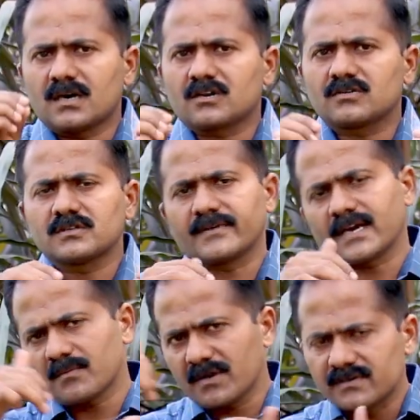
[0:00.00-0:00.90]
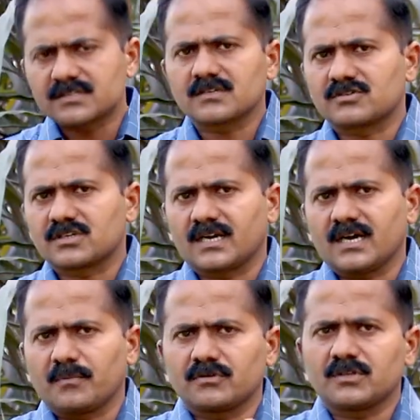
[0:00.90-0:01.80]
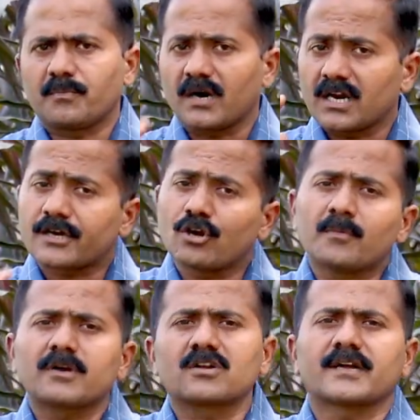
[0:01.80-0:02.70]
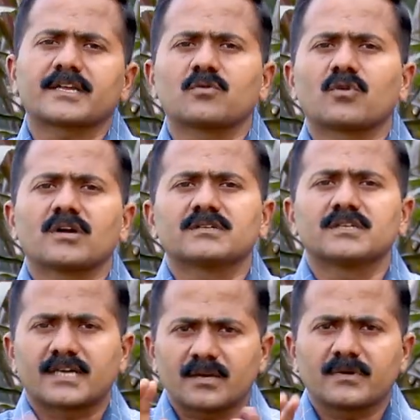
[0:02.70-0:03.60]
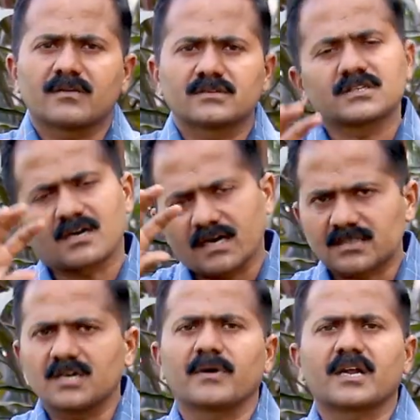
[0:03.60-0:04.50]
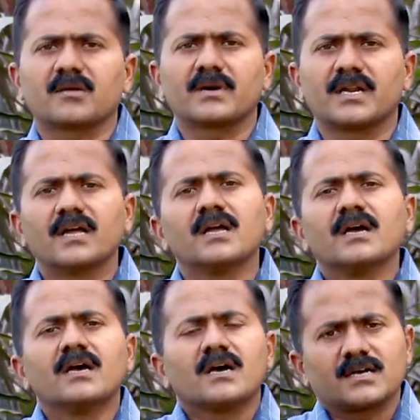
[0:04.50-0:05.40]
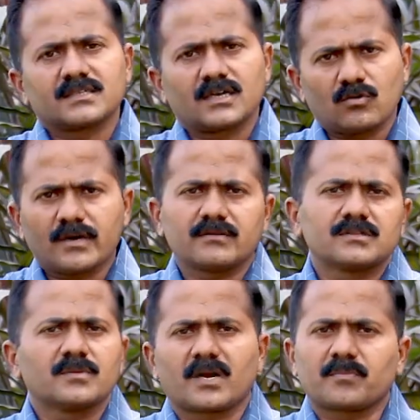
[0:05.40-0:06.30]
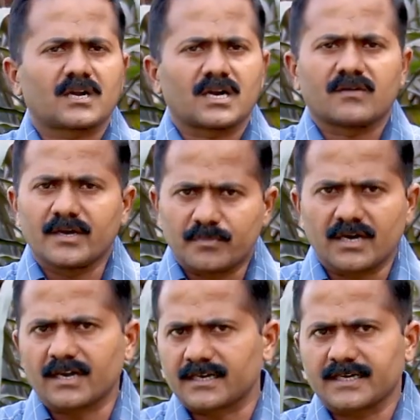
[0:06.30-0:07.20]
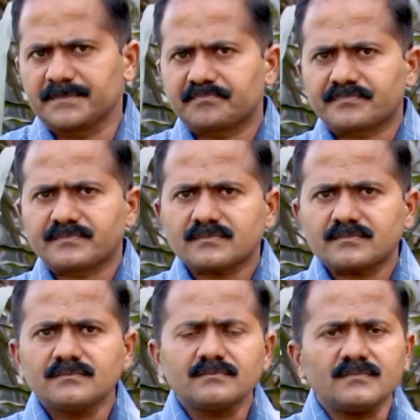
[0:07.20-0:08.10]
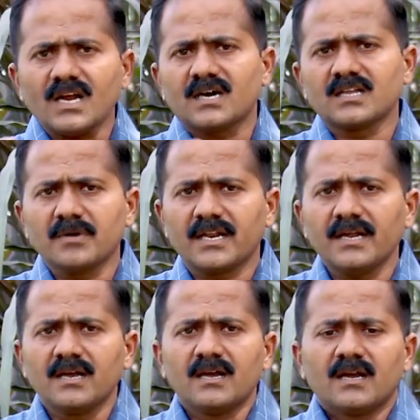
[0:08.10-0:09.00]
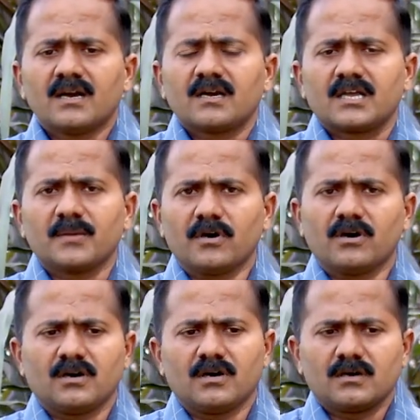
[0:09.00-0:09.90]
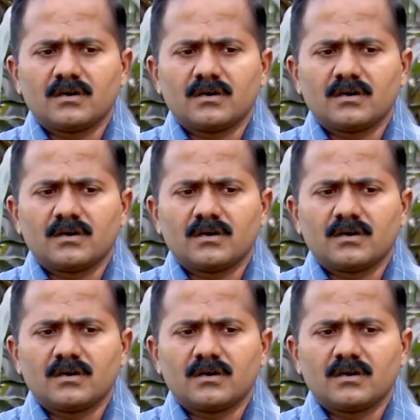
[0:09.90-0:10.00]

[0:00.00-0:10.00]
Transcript: காற்று வந்து வேகமாக வீசுன்னு வச்சுங்களேன் அப்போ வந்து பல கிலோமீட்டர் வரைக்கும் கூட வந்து இந்த கிருமிகள் வந்து இந்த காற்றுலேயே பயணம் பண்ணி அந்த நோயை வந்து பரப்புறதுக்கான வாய்ப்புகள் இருக்குங்க அதே மாதிரி இப்போ